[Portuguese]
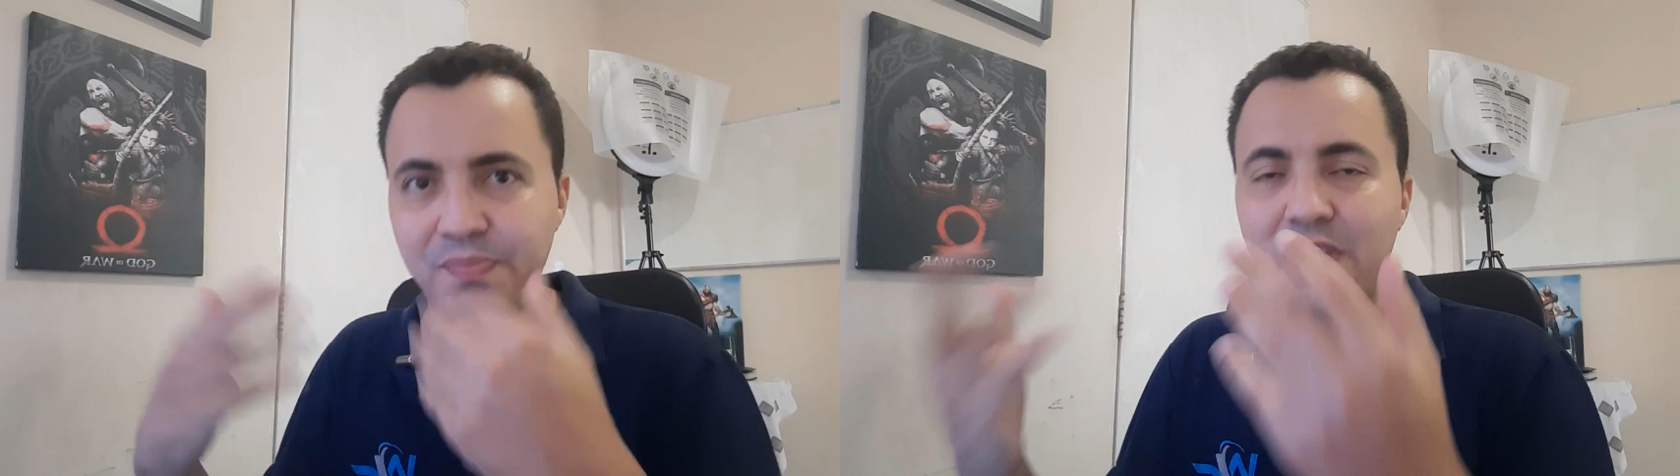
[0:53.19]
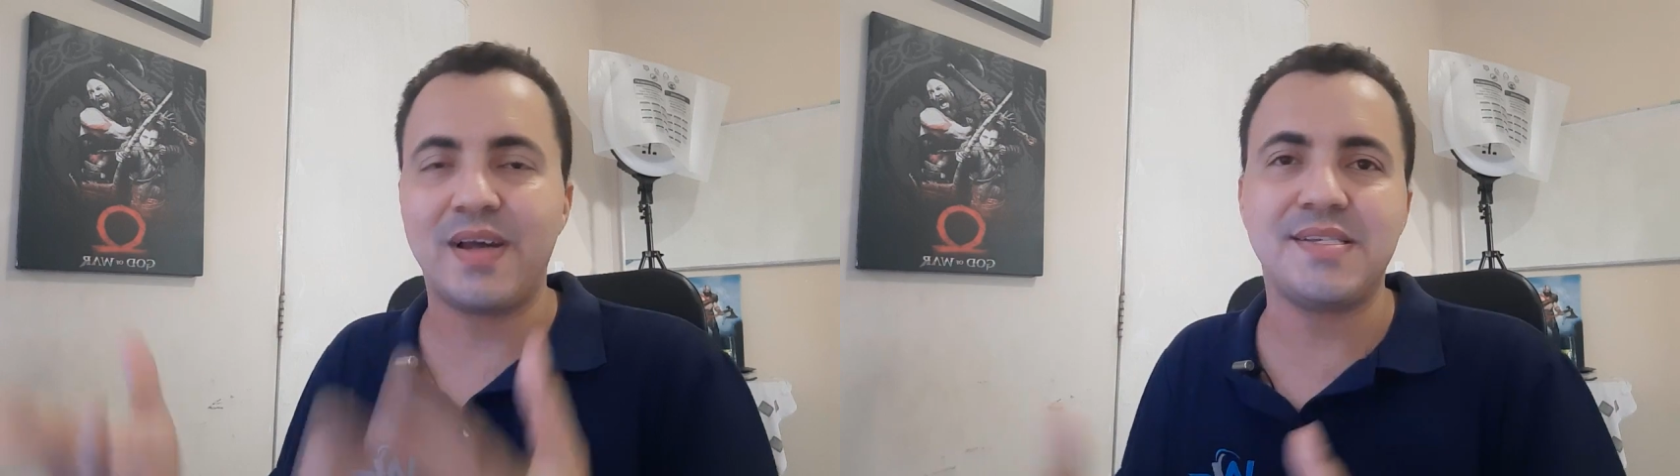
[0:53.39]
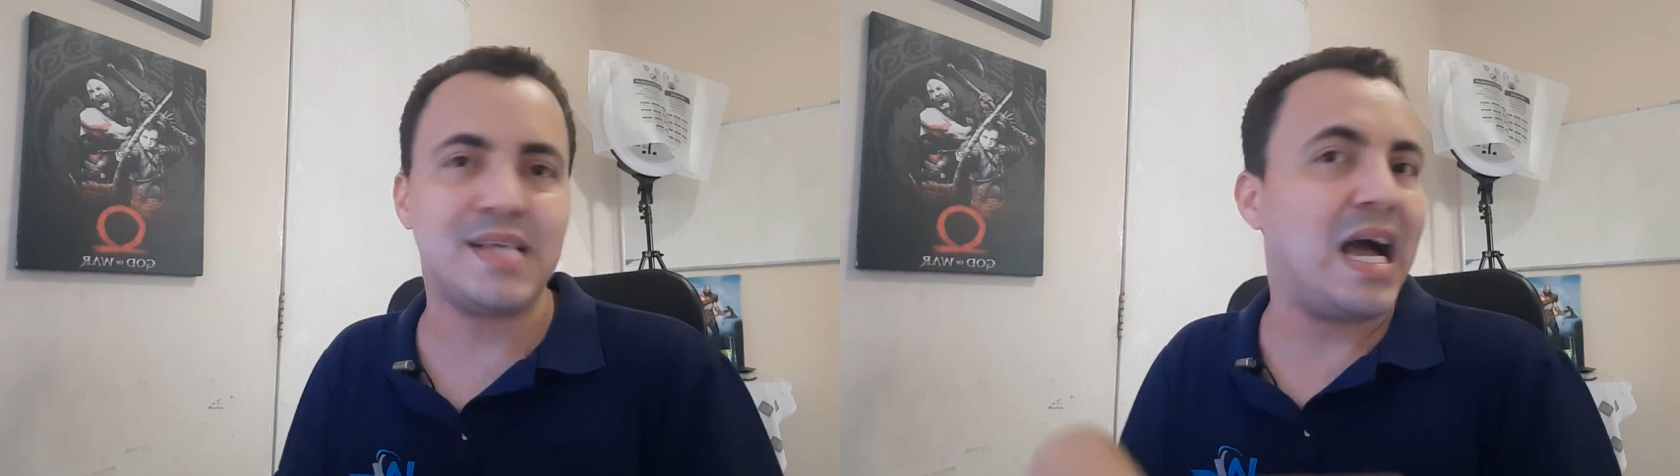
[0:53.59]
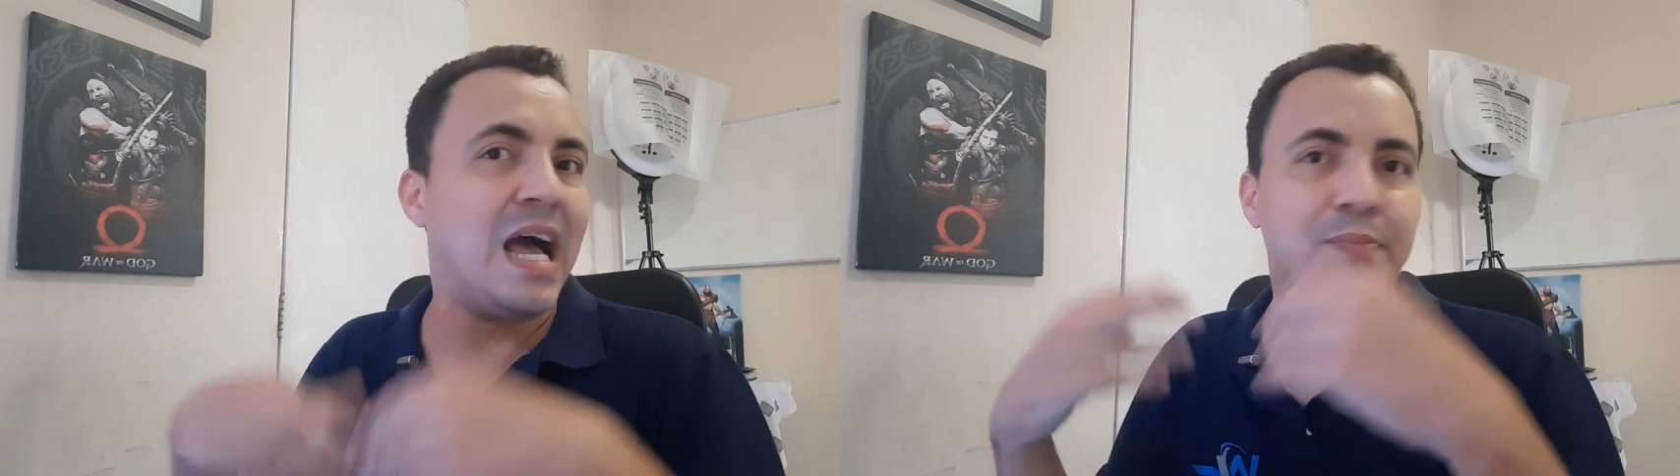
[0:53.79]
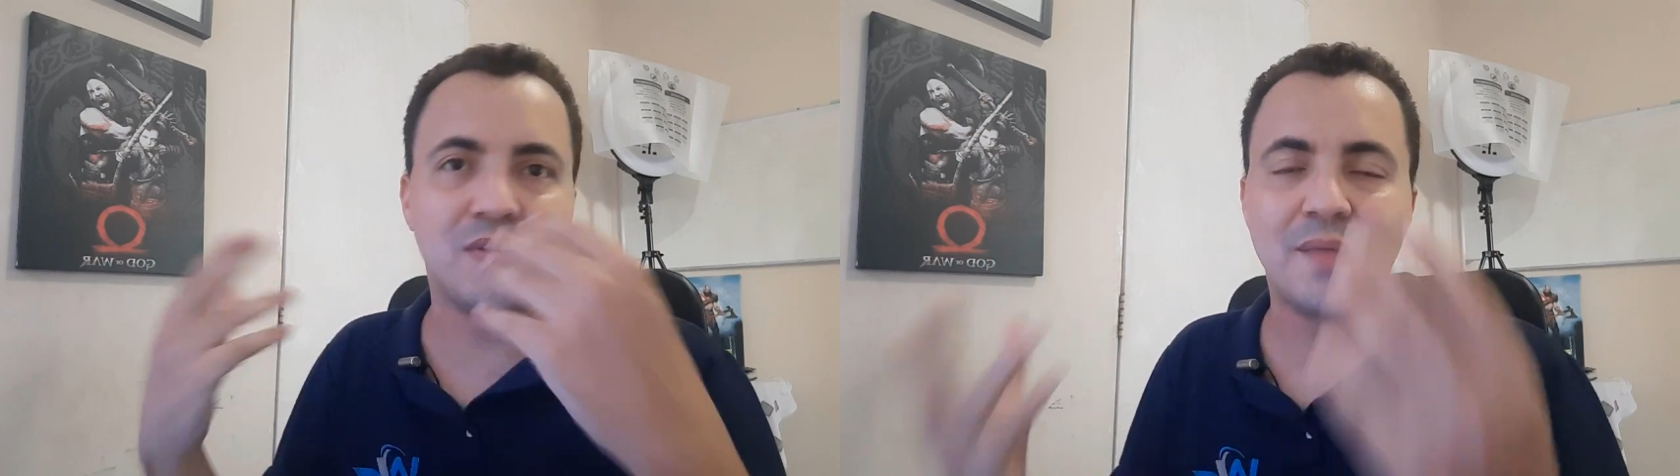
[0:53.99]
pelo
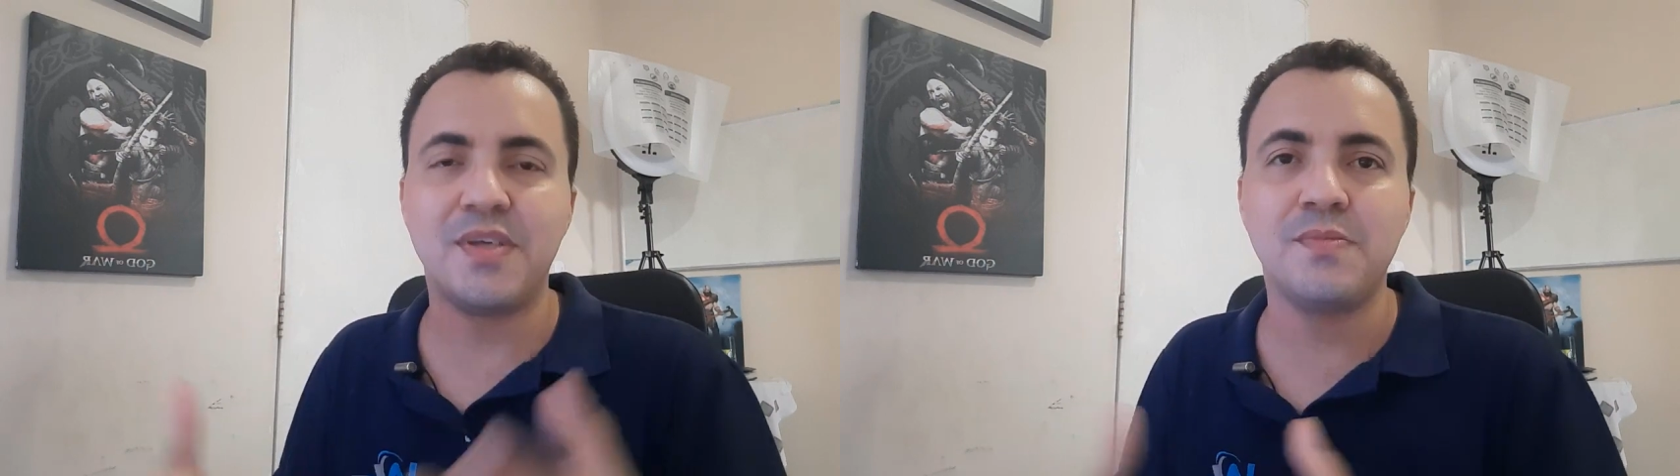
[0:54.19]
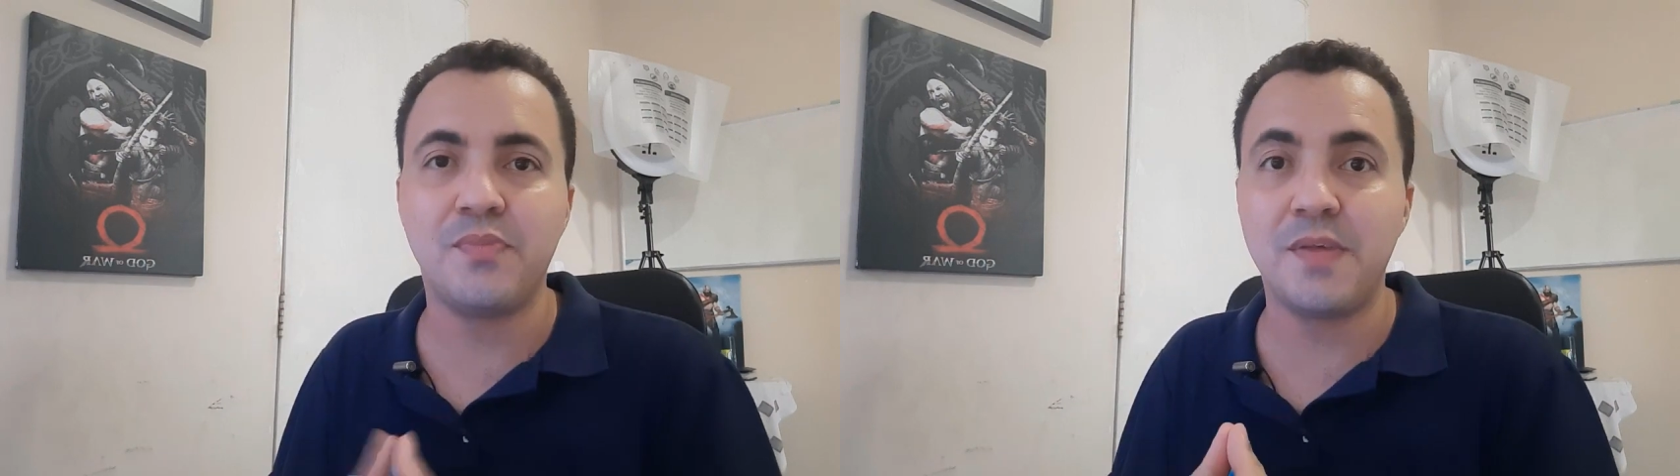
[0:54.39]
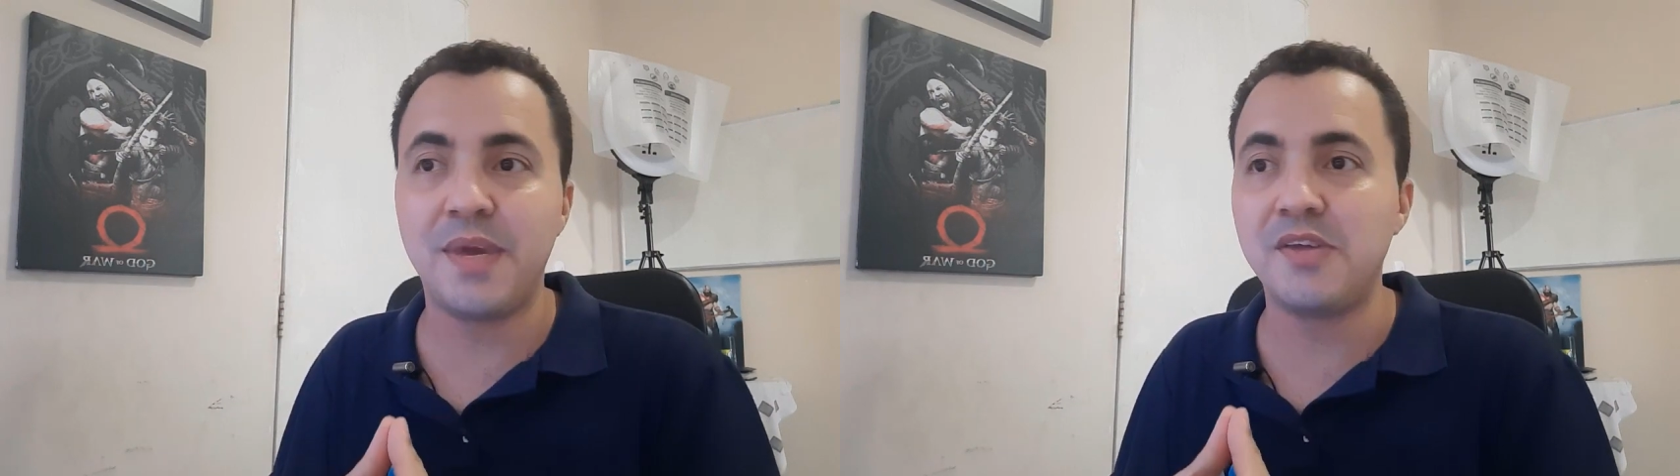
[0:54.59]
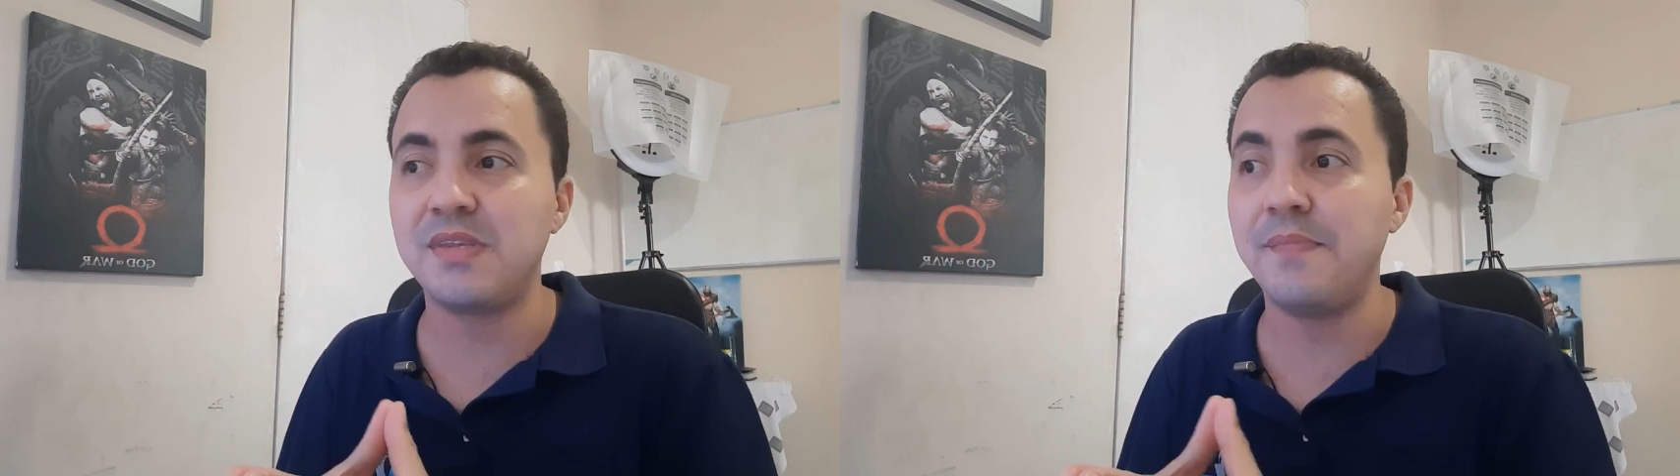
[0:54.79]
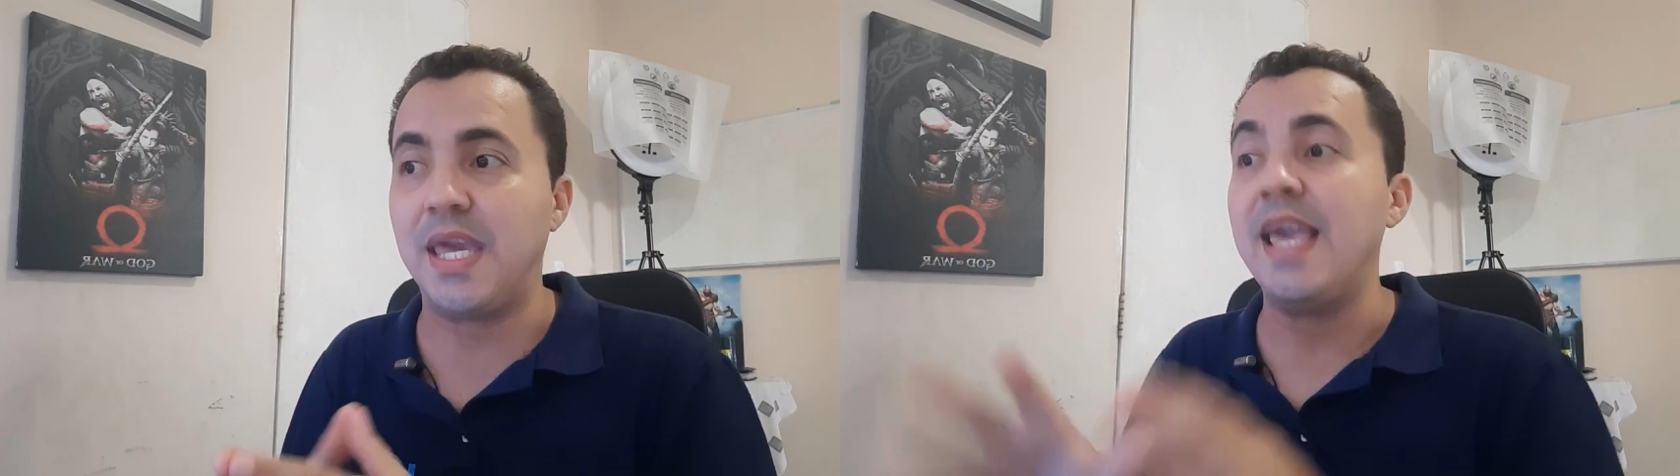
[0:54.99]
WhatsApp ou até mesmo por e-mail
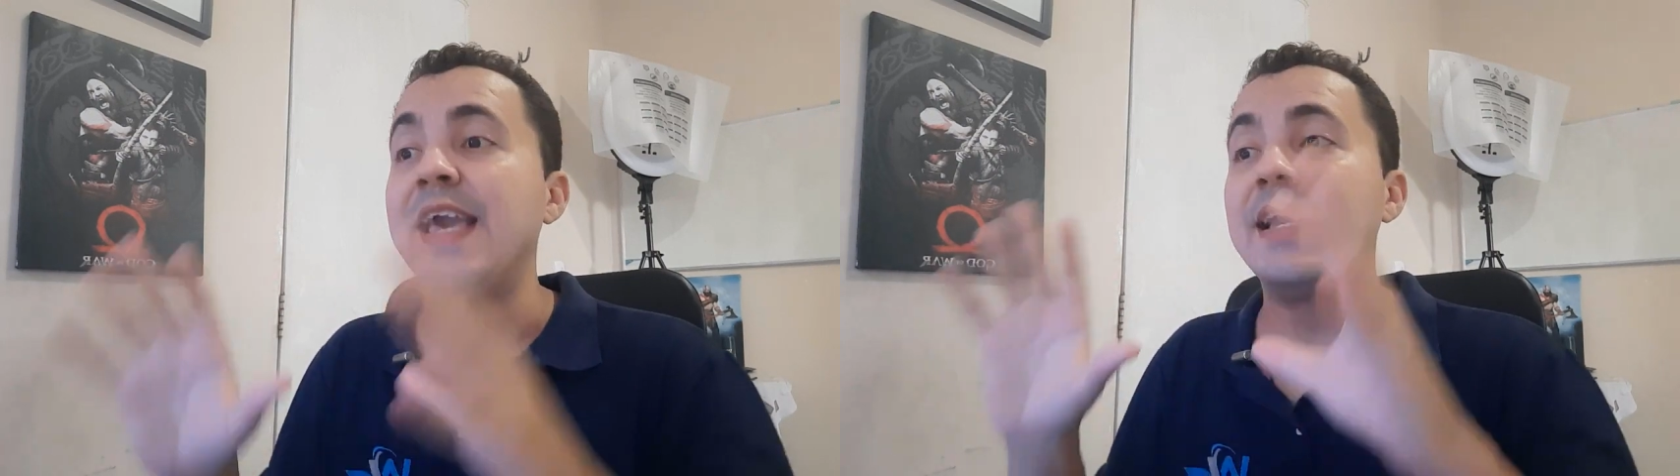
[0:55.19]
também.